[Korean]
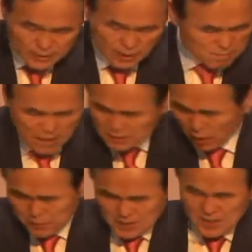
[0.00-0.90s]

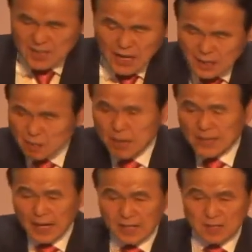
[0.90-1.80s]
엉망되어버린 신앙이
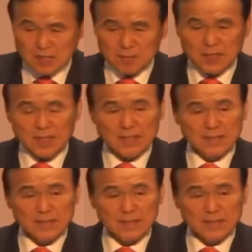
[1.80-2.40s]
엉망이라는 것입니다.